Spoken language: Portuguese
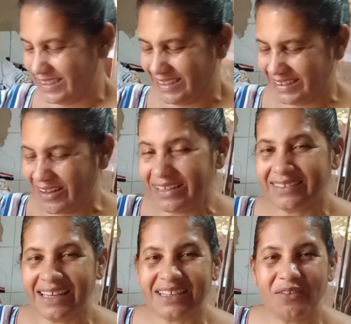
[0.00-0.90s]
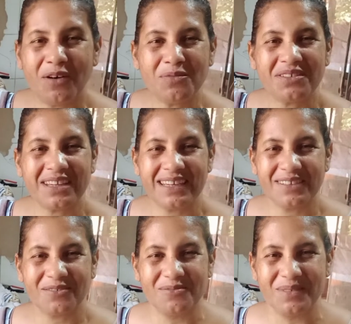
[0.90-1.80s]
Então é isso aí. Então vamos
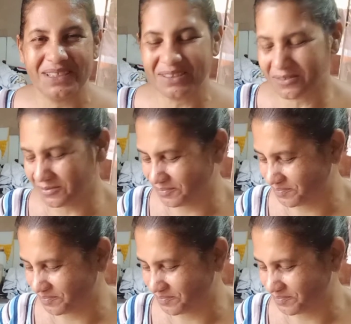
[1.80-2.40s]
seguindo comigo.